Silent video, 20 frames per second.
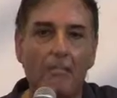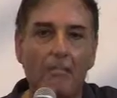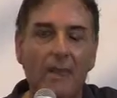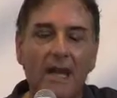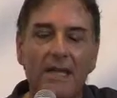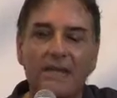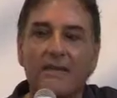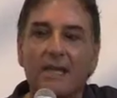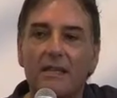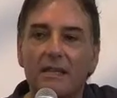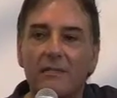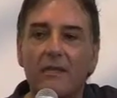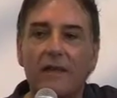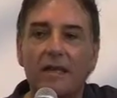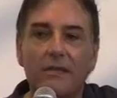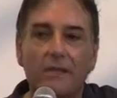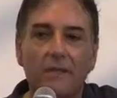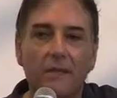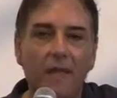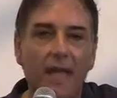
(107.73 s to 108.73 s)
ma è stata
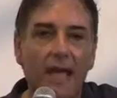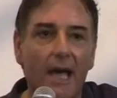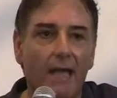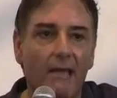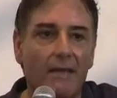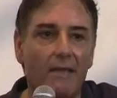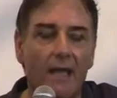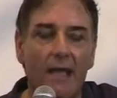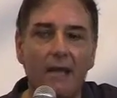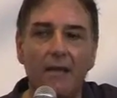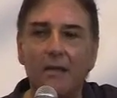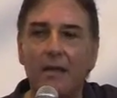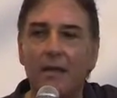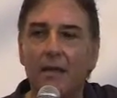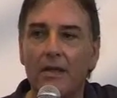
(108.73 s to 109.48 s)
vanificata